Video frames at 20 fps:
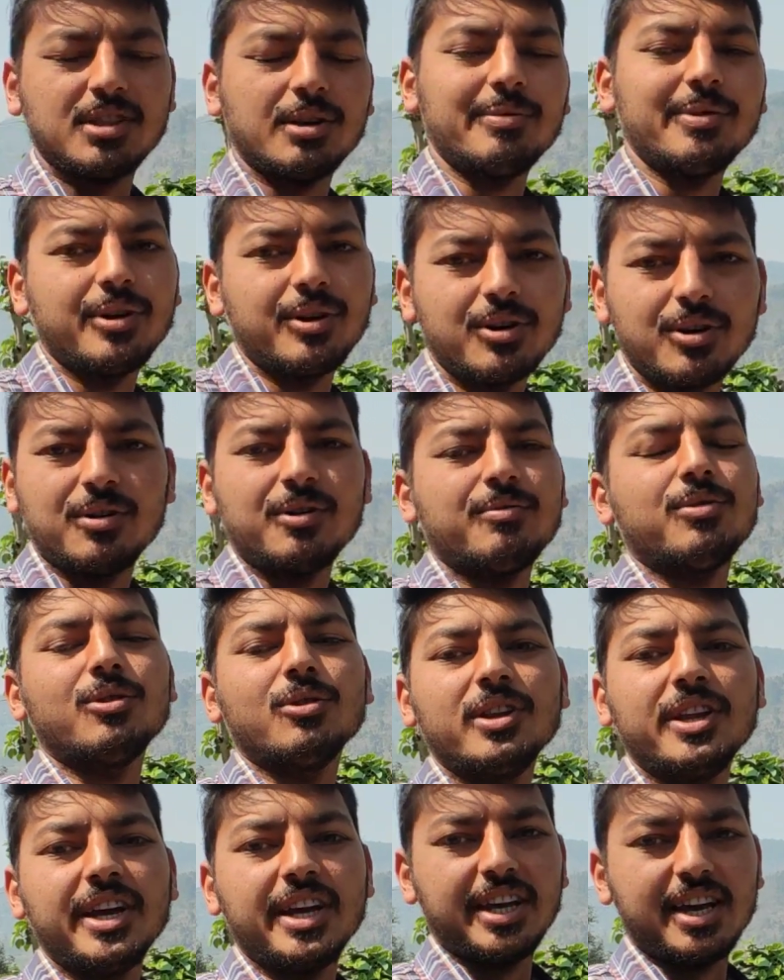सभी को
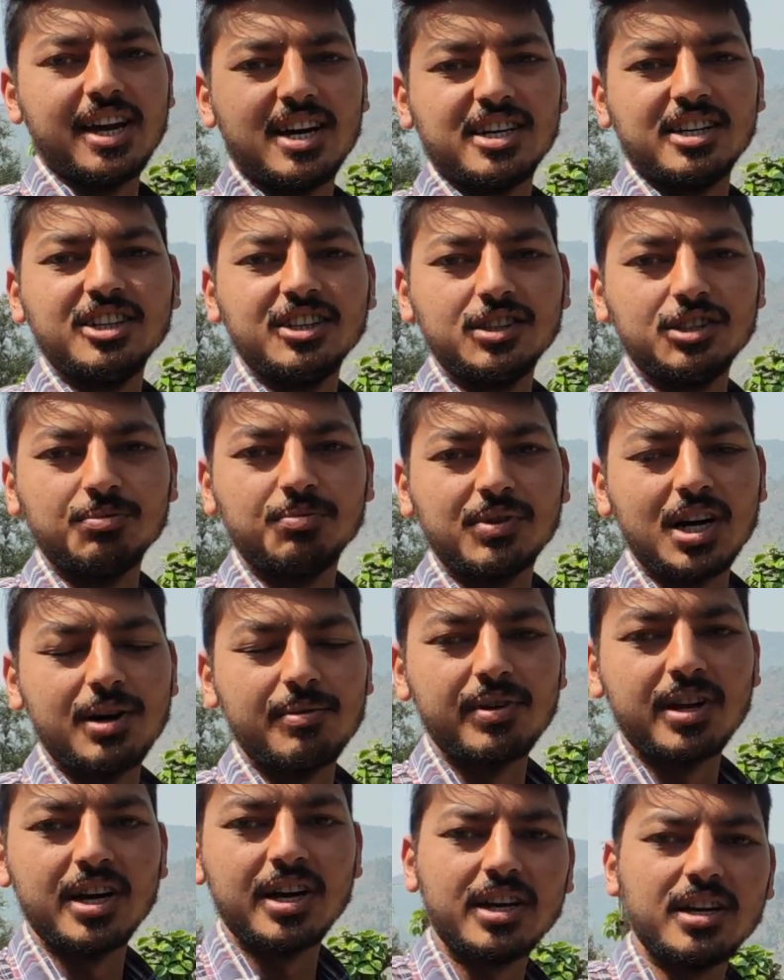फूल दे की हार्दिक
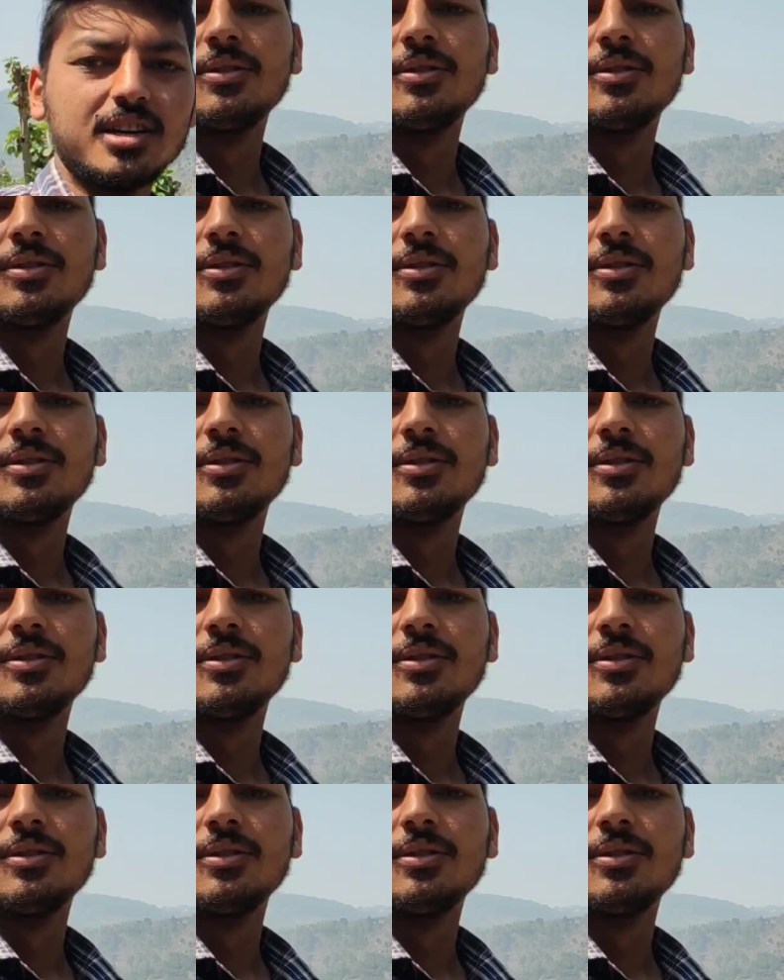शुभकामनाएँ